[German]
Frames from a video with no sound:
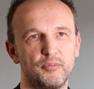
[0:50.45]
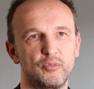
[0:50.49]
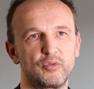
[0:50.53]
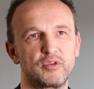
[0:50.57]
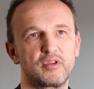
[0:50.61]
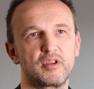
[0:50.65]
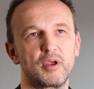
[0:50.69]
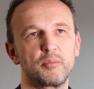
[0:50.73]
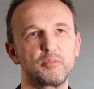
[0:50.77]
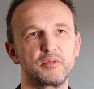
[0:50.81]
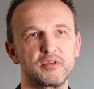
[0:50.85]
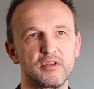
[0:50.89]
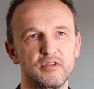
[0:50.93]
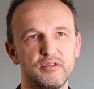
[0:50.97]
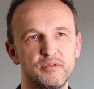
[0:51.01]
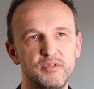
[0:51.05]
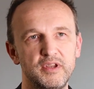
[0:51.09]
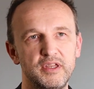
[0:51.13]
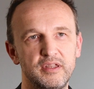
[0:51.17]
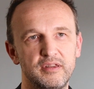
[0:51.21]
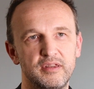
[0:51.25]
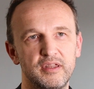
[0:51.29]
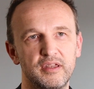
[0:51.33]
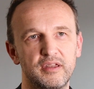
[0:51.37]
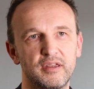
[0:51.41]
Und deshalb ist es
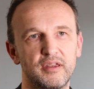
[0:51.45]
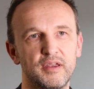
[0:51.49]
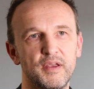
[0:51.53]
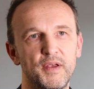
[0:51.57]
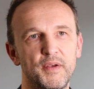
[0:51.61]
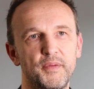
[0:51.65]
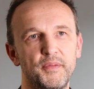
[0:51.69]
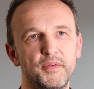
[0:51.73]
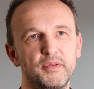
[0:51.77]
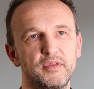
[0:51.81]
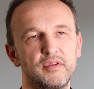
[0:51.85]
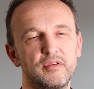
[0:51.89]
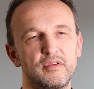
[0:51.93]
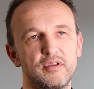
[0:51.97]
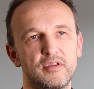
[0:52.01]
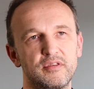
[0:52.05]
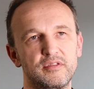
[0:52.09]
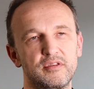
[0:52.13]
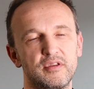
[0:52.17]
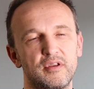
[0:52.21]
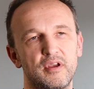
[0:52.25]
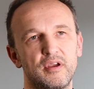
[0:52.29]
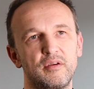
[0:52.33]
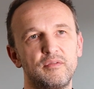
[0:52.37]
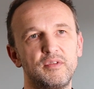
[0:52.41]
wichtig,
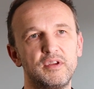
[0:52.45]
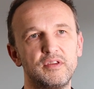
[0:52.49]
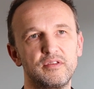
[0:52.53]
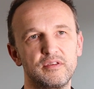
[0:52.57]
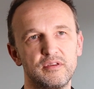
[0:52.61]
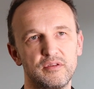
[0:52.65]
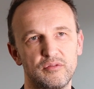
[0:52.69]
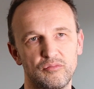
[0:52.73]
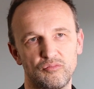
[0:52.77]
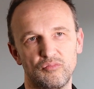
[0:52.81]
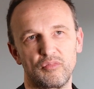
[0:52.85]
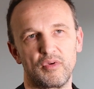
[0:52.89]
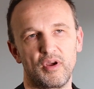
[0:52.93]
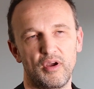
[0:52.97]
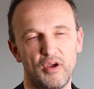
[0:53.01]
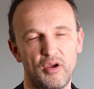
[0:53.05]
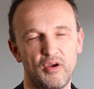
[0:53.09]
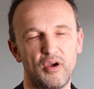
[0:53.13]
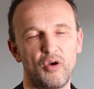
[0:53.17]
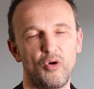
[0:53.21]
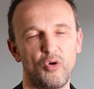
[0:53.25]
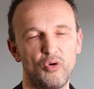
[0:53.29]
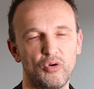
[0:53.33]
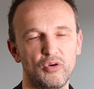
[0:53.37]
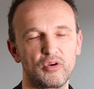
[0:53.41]
dieses äh, Wissen
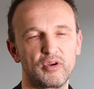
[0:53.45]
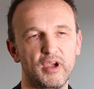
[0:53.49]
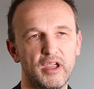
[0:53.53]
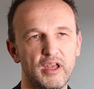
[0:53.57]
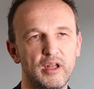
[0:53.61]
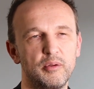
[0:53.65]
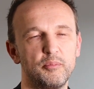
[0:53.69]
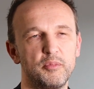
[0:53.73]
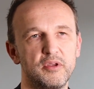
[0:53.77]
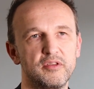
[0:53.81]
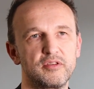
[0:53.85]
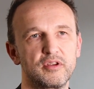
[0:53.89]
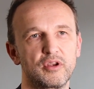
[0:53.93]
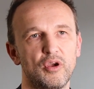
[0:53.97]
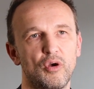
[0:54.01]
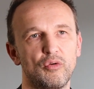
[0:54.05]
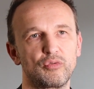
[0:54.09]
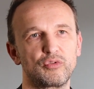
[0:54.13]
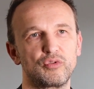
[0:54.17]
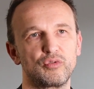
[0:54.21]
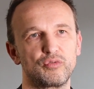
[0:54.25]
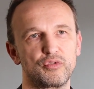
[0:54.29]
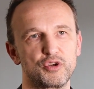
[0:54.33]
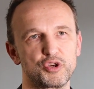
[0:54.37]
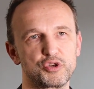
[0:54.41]
auch regelmäßig
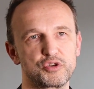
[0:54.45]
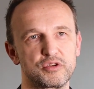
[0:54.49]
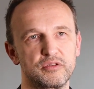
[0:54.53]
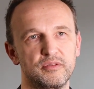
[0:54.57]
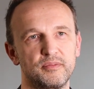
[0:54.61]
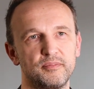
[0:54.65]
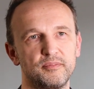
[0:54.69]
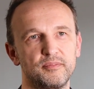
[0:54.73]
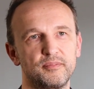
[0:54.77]
aufzufrischen,